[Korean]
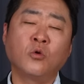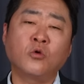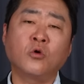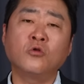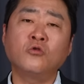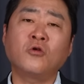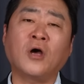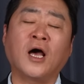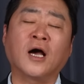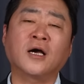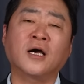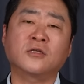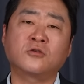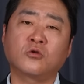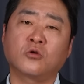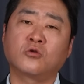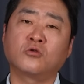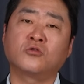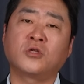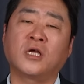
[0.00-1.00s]
요건도 안
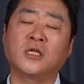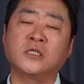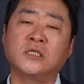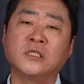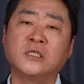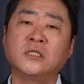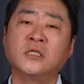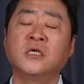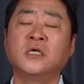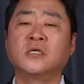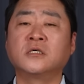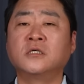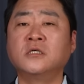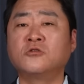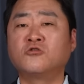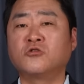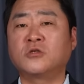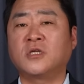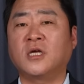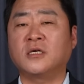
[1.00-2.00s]
갖춰도 되는 그
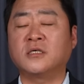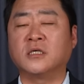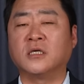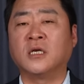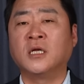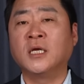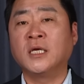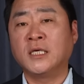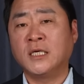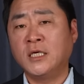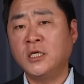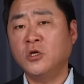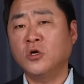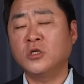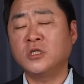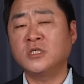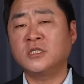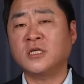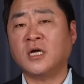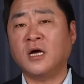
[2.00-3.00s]
주택을 이
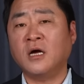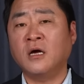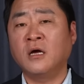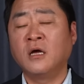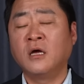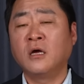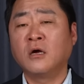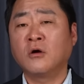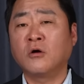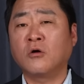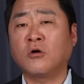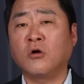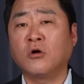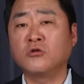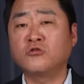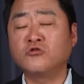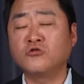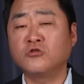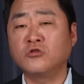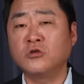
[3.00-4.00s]
년 이상
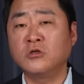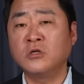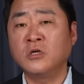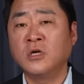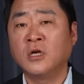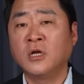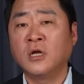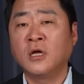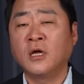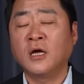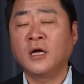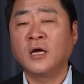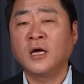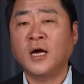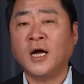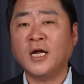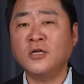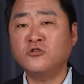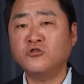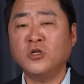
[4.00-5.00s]
거주를
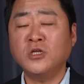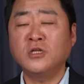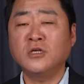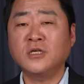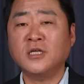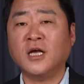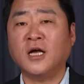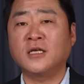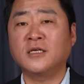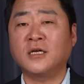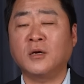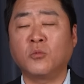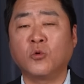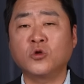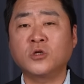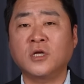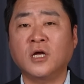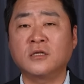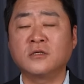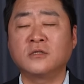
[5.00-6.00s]
할 수 있는 게 아니라
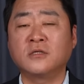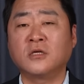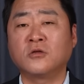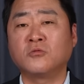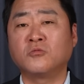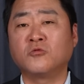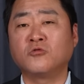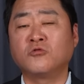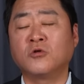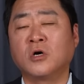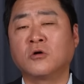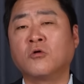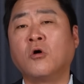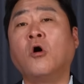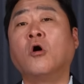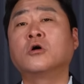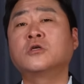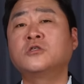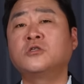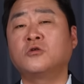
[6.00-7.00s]
못하는데도 불구하고
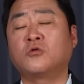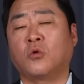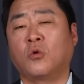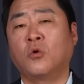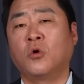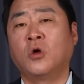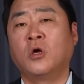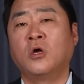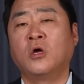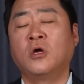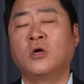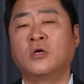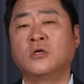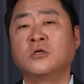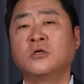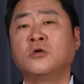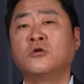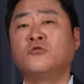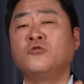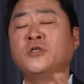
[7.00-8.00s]
억지로
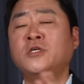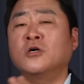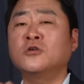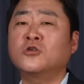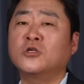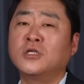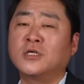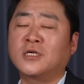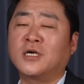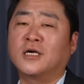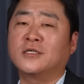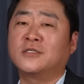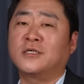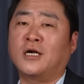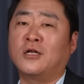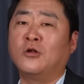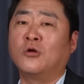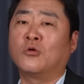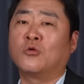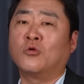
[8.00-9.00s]
위장 전입까지
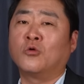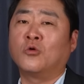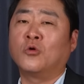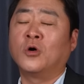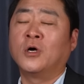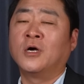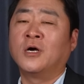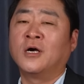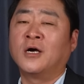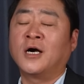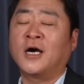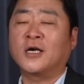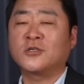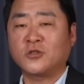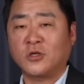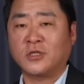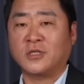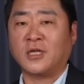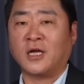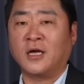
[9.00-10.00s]
하려고
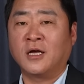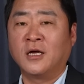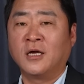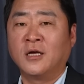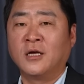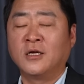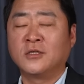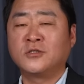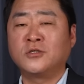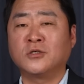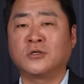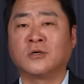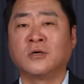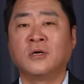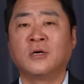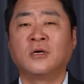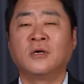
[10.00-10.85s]
하셨다. 즉